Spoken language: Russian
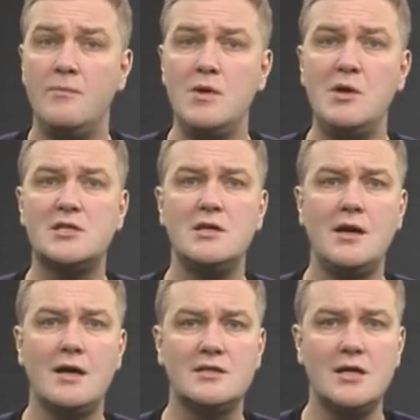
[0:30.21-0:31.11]
немецкий
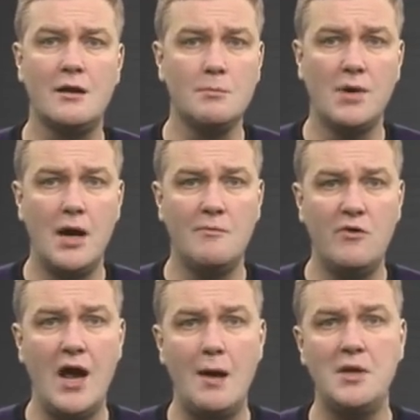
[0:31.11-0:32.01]
концерн
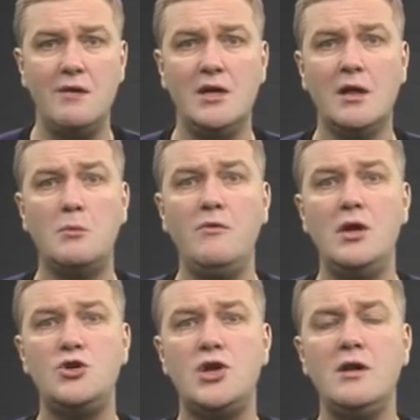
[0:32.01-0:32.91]
BMW объявил об
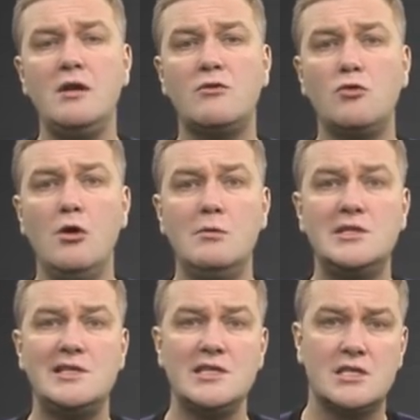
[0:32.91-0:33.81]
увеличении
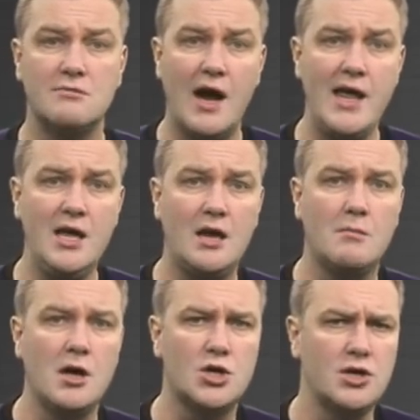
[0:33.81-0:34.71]
стоимости своих
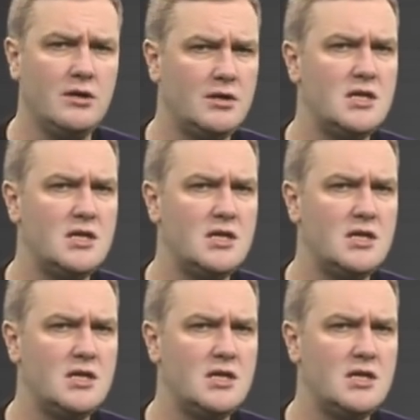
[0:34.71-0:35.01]
машин.